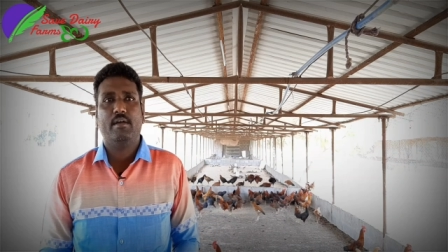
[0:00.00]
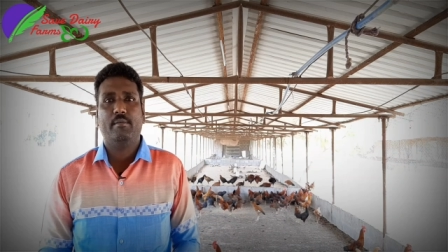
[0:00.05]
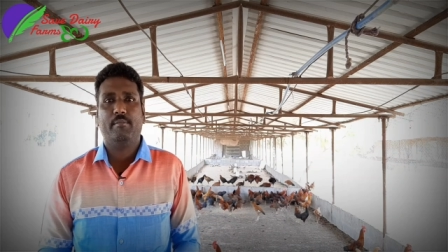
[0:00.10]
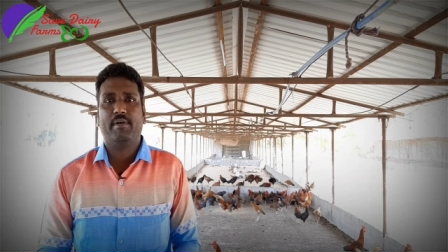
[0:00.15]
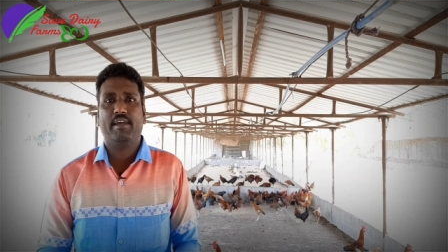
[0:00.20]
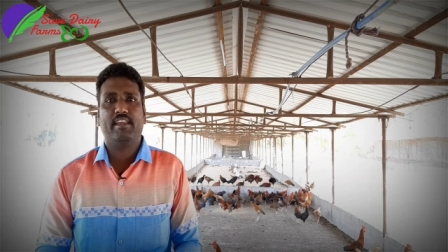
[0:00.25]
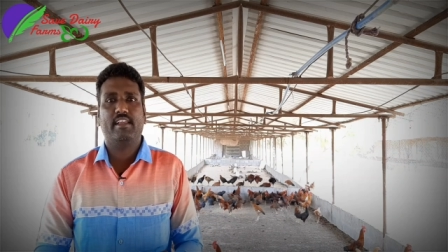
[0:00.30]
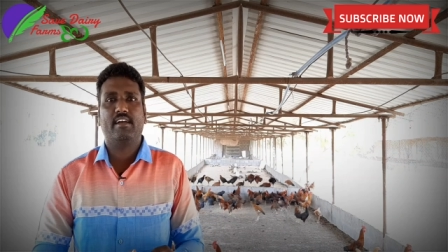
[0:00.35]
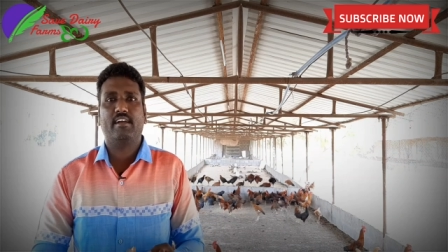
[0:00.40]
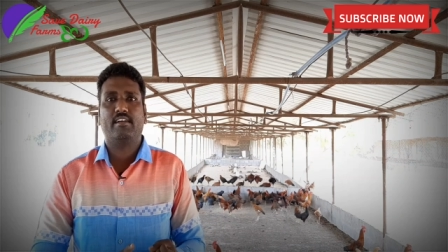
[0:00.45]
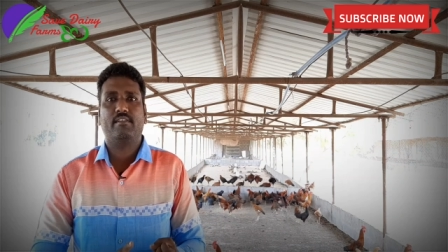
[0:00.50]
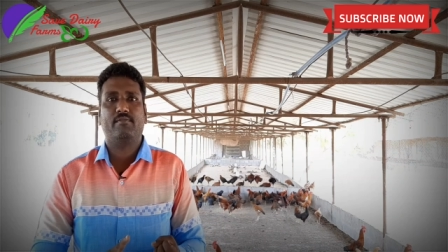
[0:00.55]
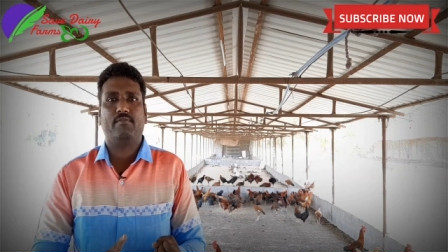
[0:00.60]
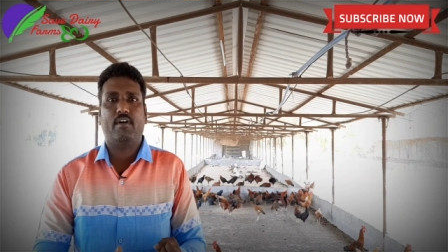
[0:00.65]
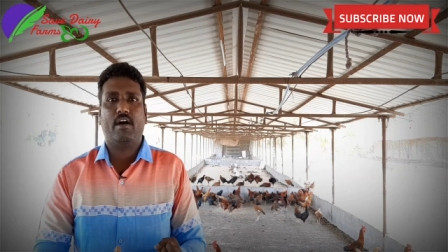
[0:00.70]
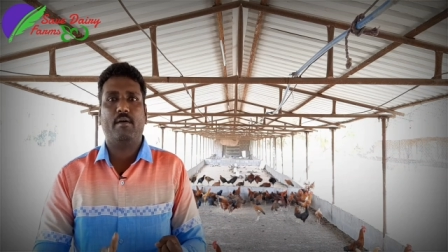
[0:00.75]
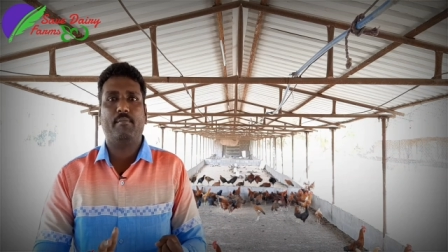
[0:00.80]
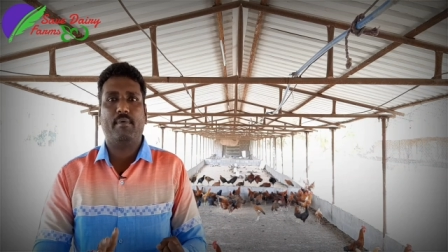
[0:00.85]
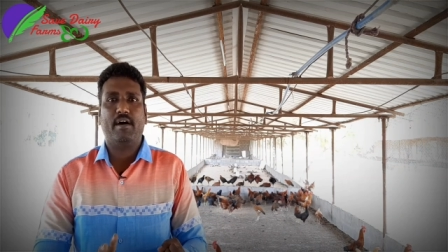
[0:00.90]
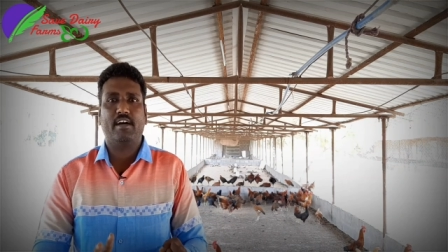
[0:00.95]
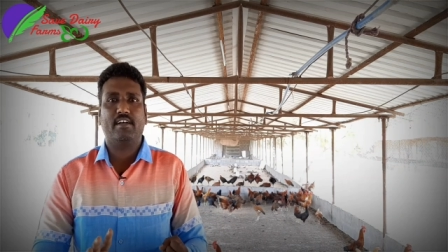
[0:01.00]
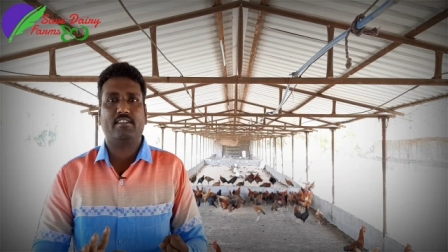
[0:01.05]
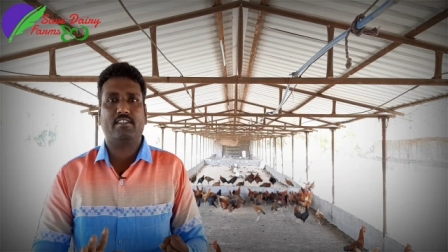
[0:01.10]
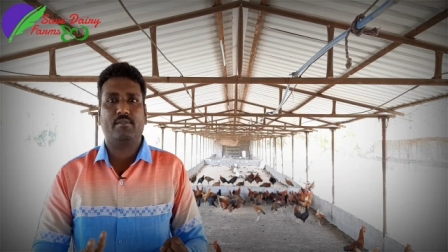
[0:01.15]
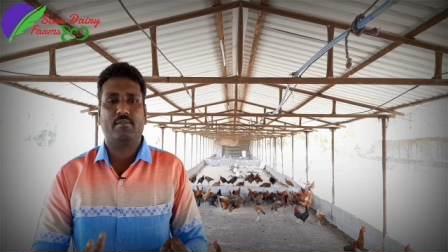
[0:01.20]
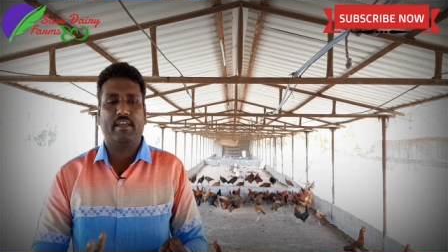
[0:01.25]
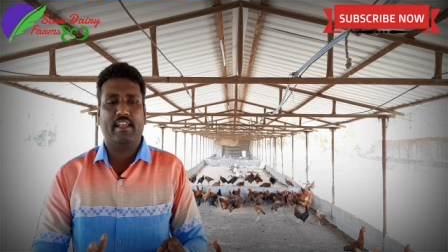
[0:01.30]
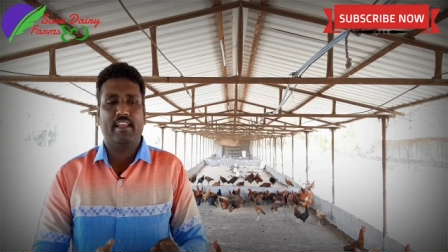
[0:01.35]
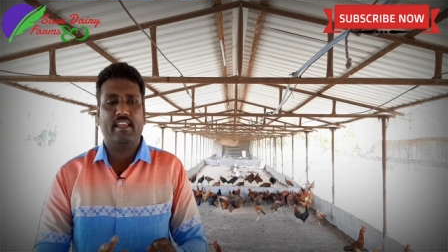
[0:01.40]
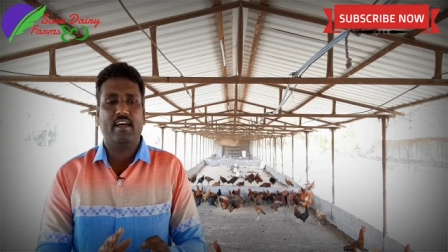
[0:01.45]
மெயினாக ஃபார்ம் ஆசை
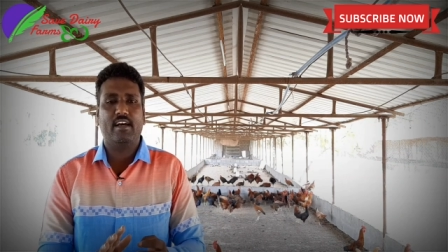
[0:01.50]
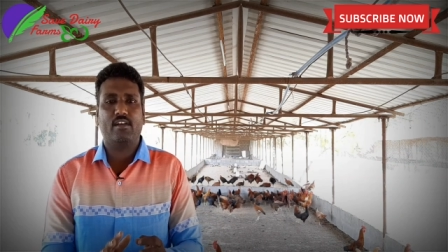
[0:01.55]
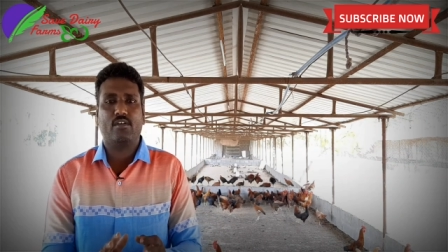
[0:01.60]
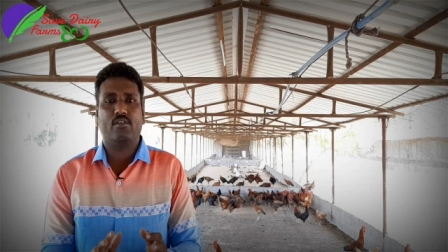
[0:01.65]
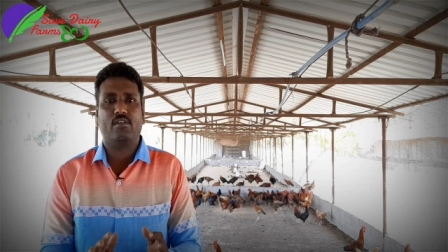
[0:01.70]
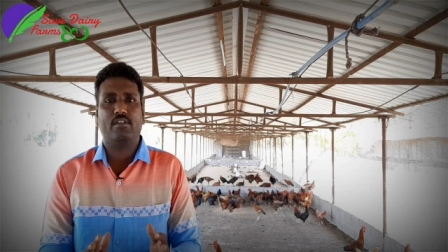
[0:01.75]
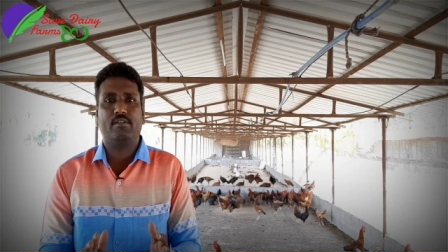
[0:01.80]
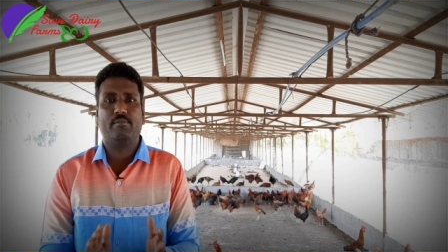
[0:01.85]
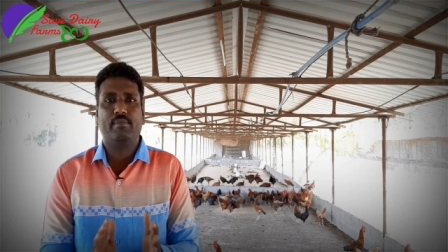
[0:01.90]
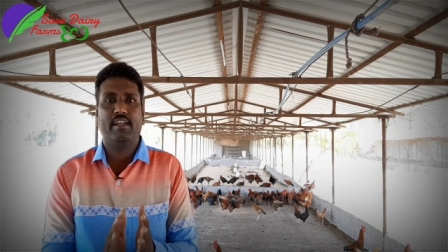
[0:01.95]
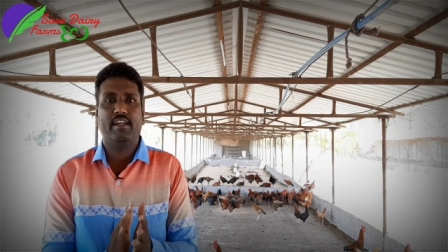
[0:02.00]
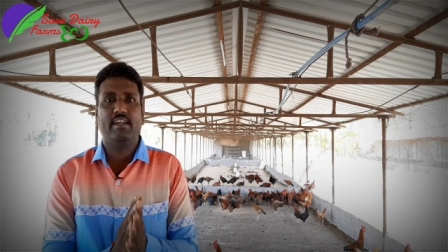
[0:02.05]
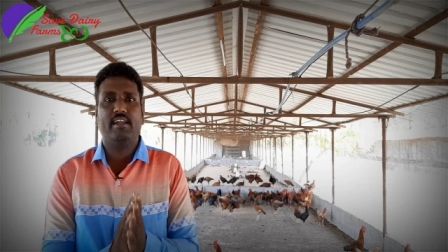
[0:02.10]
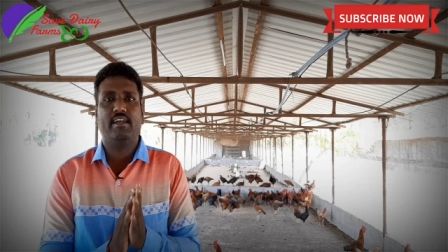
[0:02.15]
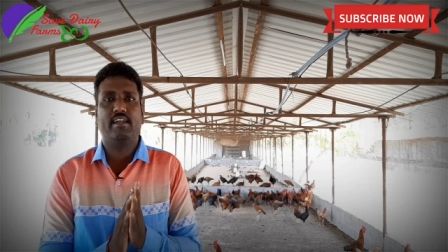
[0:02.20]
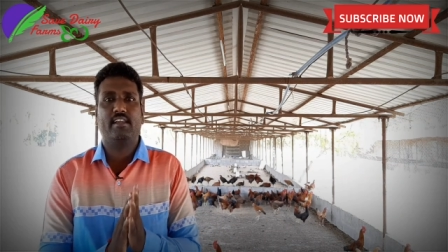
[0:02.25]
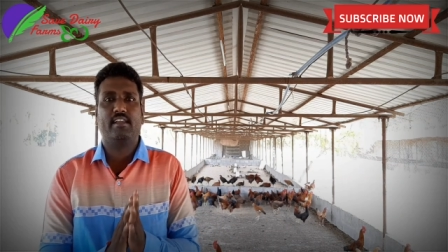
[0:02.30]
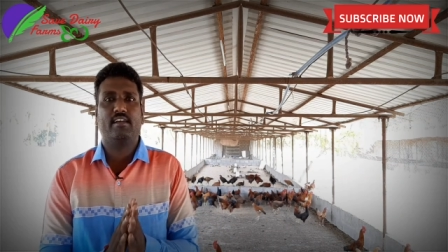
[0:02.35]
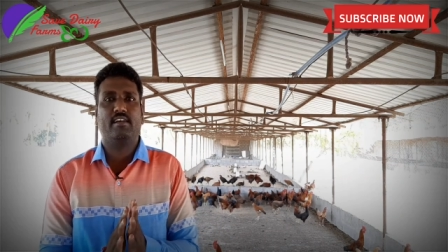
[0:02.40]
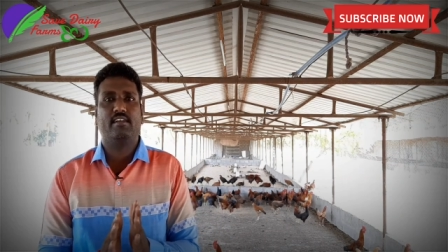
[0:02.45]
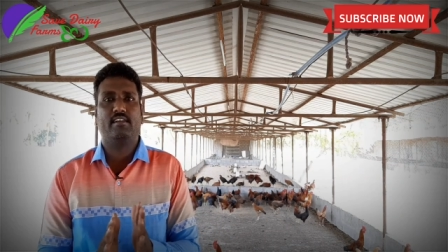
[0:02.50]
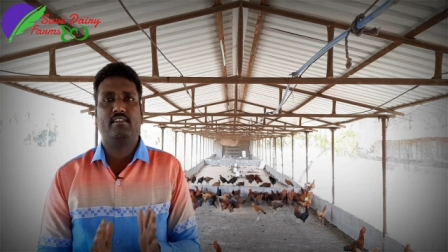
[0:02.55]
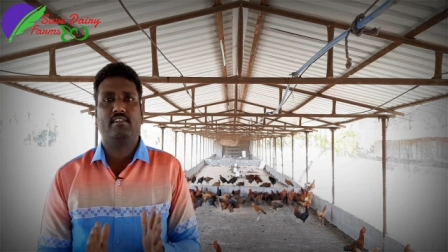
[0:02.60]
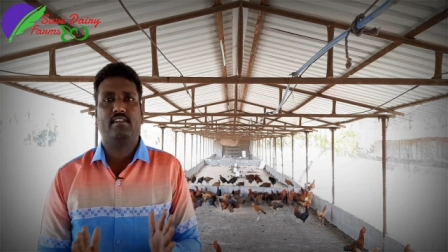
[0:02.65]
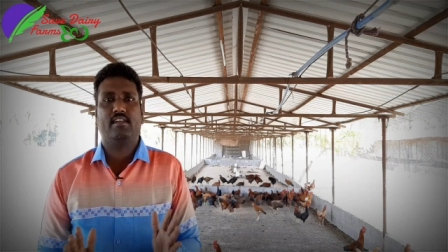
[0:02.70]
எல்லாருக்கும் இது பிளட் லைனுங்க